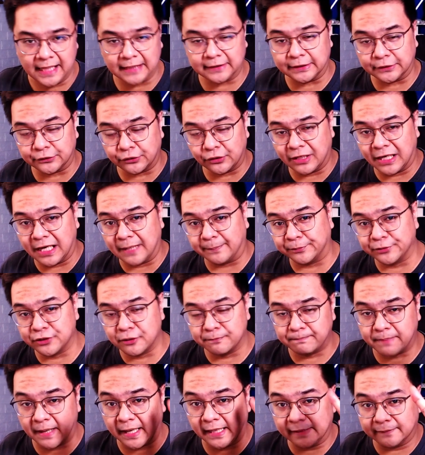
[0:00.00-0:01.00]
At ito na nga po yung
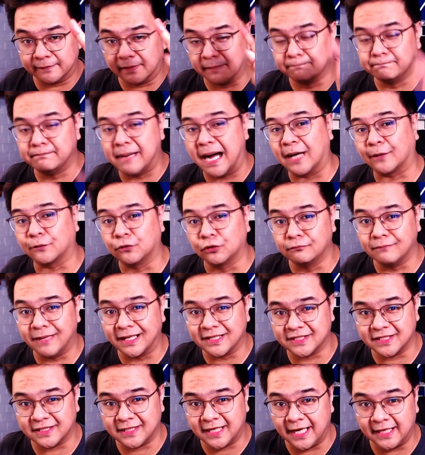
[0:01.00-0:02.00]
pangalawang bagong
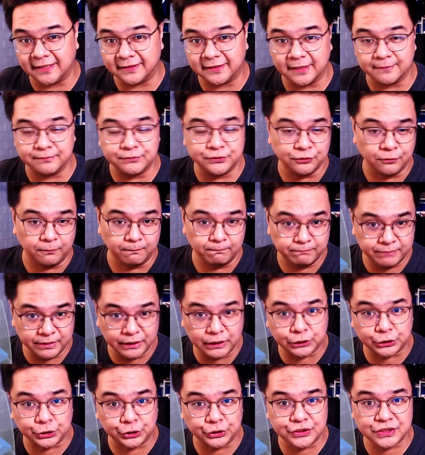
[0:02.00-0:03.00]
magic item, yung
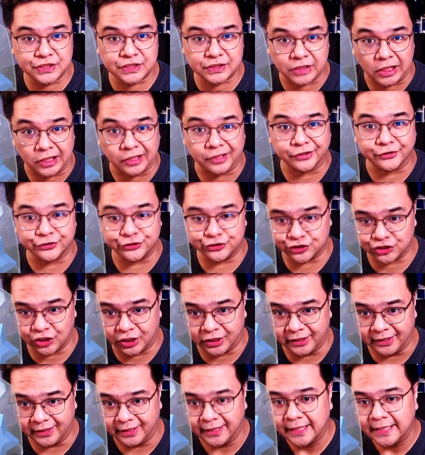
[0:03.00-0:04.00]
Builder Star
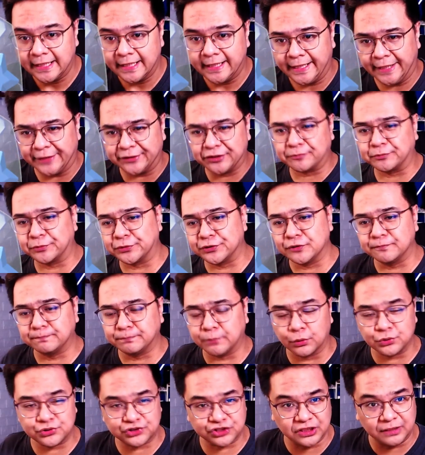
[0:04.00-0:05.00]
Jar. Ito po yung
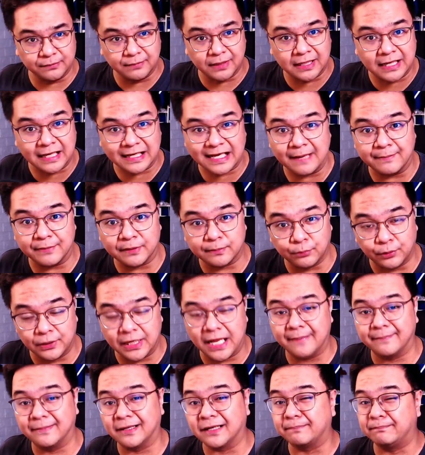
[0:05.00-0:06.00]
potion na magagamit mo
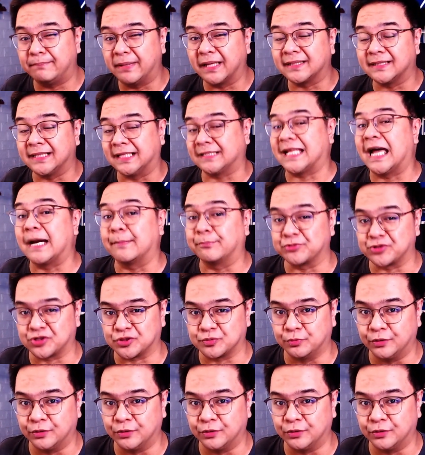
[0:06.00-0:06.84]
lamang pag natapos mo